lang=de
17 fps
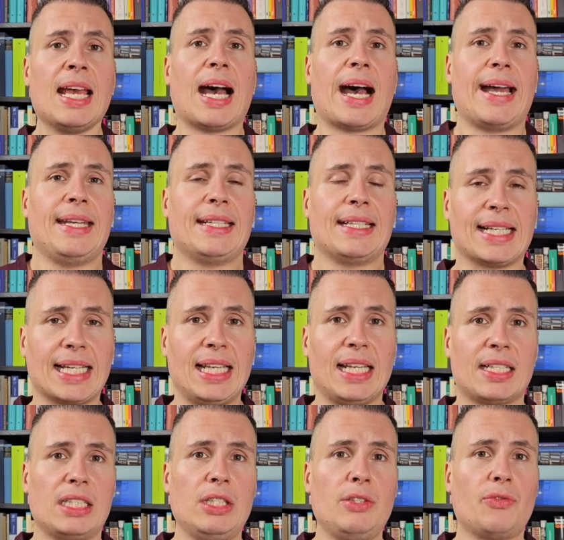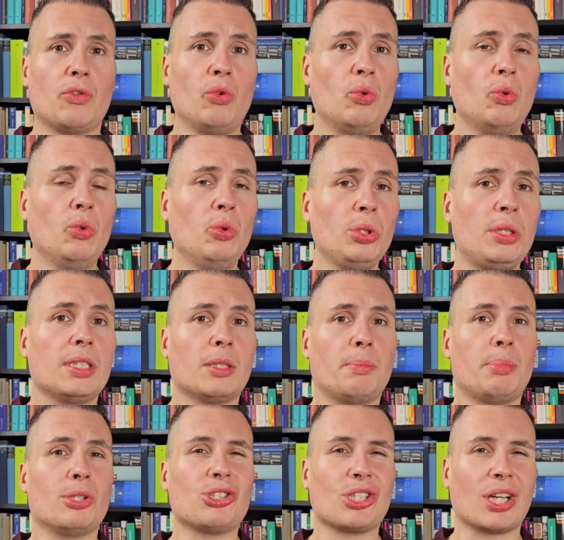eine relativ gute
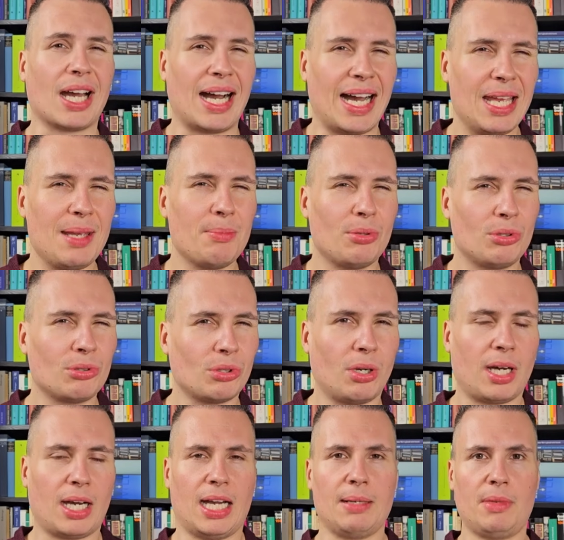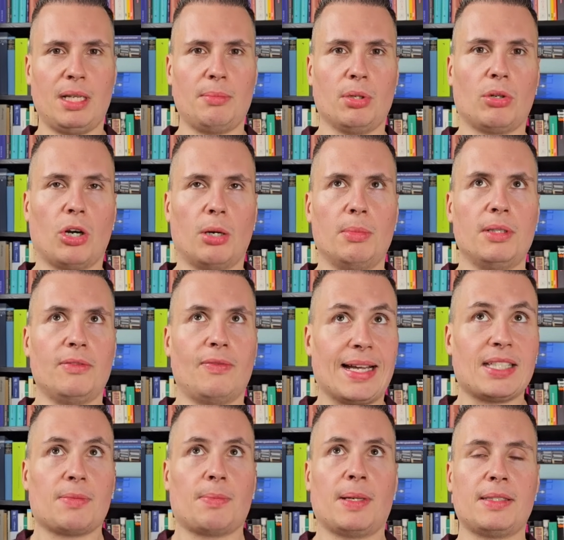Beschreibung noch einmal bekommen,
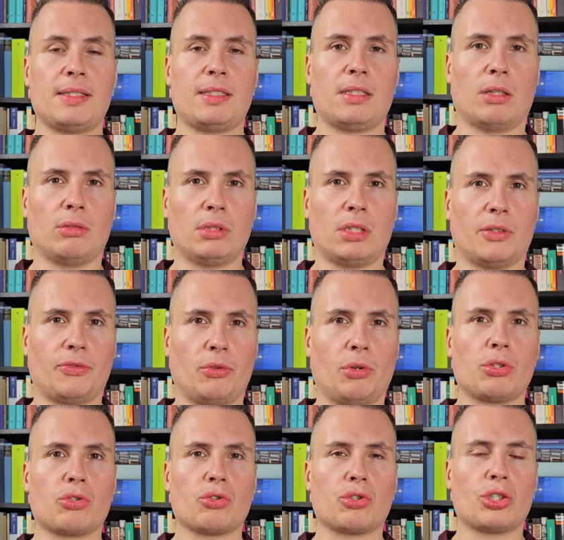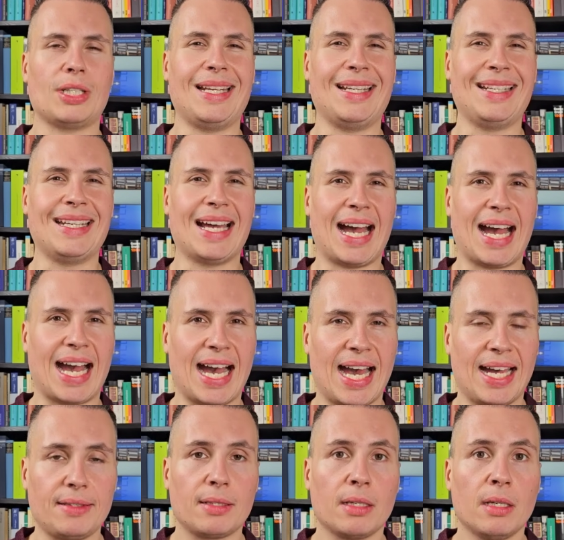was man sich darunter vorzustellen
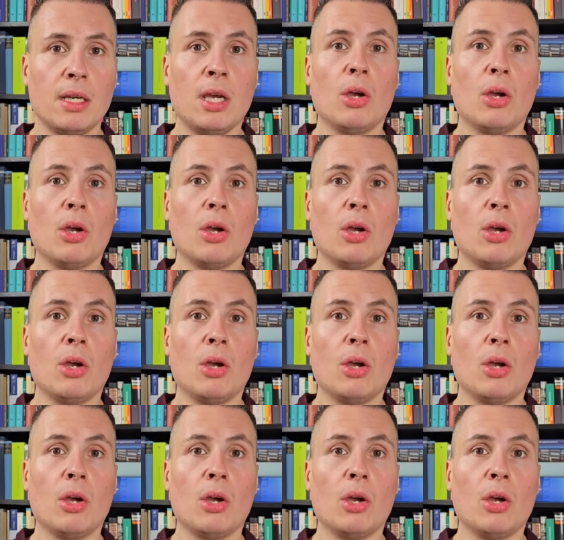hat